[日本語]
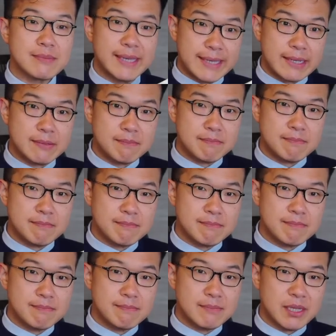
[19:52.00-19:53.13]
生き
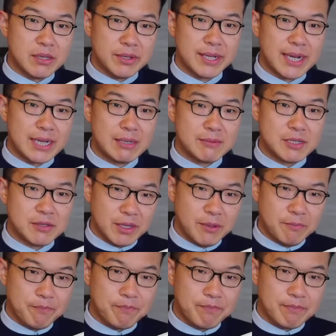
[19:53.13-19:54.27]
る。っていうふうに書いてますよ
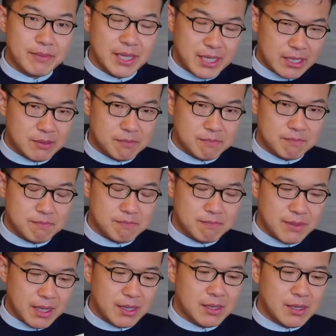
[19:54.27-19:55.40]
ね。生きる。
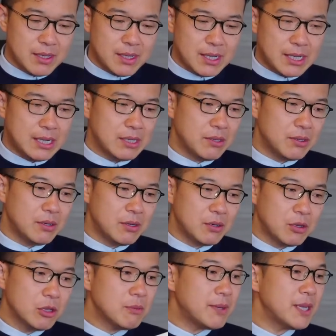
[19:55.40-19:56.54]
ね。こ
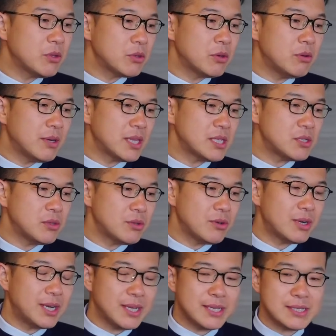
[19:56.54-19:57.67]
の前の私の
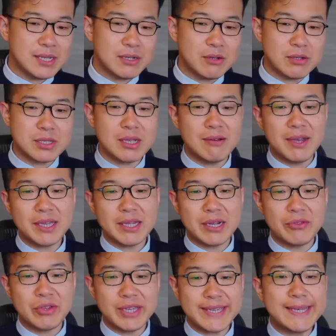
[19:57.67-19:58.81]
動画にですね、黒澤明
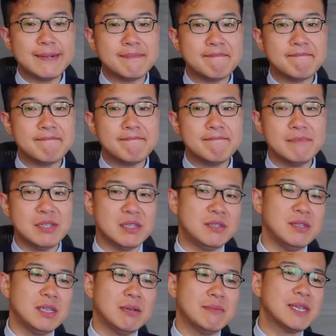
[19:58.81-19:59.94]
の生きるに
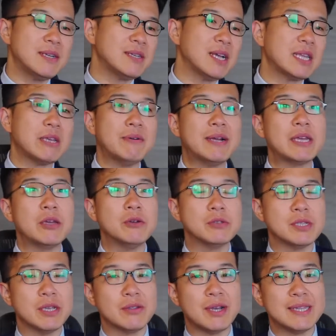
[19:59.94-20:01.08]
ついてまさに縦割り行
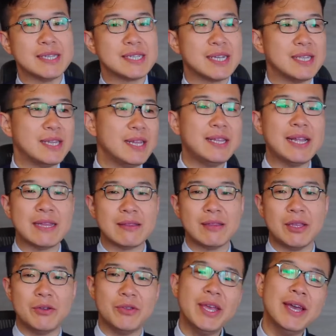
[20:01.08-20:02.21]
政の話が出てきたっていう